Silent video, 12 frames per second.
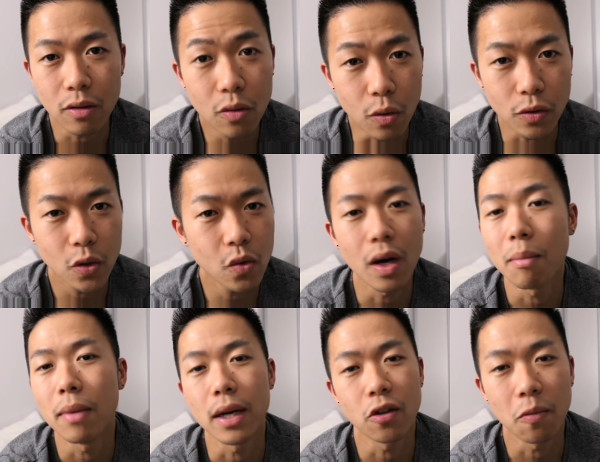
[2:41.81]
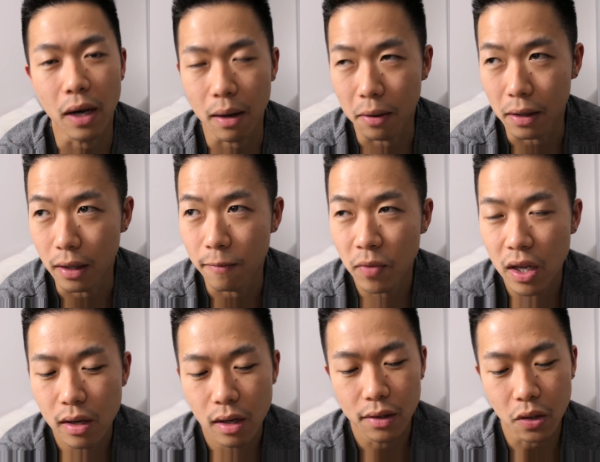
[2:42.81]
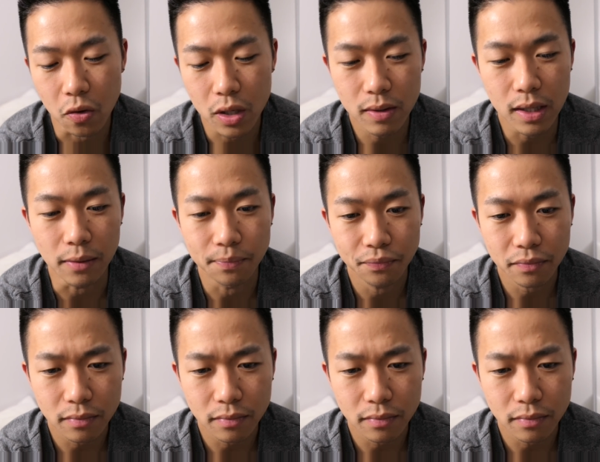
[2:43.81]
ど男はあんまり叩かれないでこれは